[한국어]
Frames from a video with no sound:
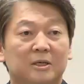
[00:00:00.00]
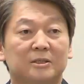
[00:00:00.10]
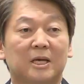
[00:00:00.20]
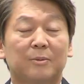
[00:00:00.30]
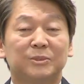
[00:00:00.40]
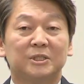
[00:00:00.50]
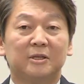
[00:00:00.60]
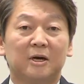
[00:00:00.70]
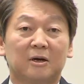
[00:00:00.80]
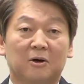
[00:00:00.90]

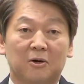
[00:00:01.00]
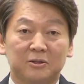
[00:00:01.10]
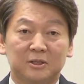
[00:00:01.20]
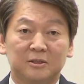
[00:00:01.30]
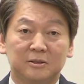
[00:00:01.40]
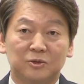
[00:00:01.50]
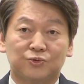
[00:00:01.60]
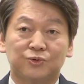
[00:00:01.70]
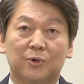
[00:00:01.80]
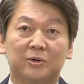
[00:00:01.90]
삼지대가 커지는
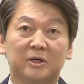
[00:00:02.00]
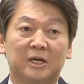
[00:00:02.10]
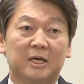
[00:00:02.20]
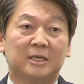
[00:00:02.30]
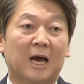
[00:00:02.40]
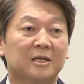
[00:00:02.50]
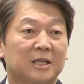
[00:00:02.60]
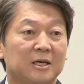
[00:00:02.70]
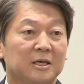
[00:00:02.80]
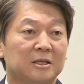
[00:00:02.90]
구도를
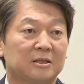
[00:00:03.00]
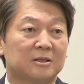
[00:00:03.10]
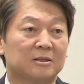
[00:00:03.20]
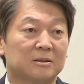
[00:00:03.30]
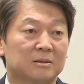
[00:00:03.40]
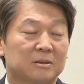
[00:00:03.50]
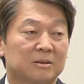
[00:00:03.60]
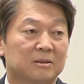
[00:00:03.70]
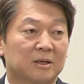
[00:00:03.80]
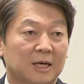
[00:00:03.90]
양당이
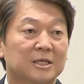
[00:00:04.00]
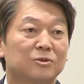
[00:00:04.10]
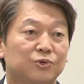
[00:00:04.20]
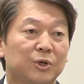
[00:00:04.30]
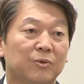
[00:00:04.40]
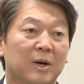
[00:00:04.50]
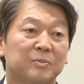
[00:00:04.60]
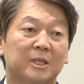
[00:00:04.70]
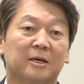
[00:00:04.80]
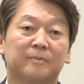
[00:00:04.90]
가장
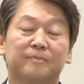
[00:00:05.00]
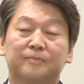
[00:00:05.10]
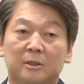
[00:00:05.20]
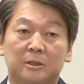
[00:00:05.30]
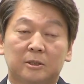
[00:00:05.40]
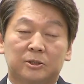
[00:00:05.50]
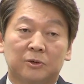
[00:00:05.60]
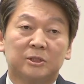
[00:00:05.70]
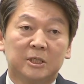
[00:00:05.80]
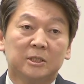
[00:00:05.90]
두려워합니다.
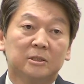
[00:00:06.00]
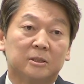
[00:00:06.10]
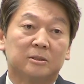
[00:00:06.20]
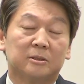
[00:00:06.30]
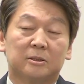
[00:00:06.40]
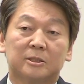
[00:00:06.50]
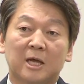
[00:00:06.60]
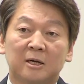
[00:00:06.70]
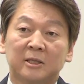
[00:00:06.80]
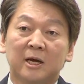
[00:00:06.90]
정치는
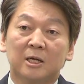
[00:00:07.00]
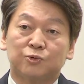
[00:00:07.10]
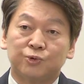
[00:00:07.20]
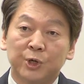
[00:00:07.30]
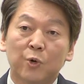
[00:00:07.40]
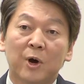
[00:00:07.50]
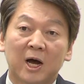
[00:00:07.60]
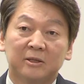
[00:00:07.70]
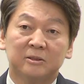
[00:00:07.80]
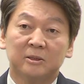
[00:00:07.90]
상대가
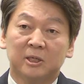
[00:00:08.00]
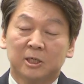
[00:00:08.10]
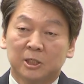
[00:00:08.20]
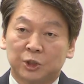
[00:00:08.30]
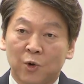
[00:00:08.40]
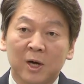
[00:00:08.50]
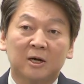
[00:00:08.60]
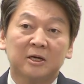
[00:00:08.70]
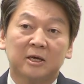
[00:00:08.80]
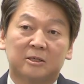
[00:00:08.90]
두려워하는
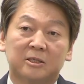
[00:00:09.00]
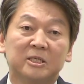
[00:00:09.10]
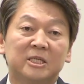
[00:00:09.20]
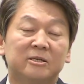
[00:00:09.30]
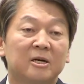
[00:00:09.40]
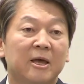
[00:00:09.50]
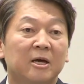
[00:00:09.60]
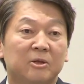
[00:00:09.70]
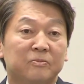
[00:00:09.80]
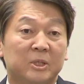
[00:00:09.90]
정확하게 그 일을 해야
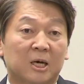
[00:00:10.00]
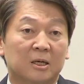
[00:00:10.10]
됩니다.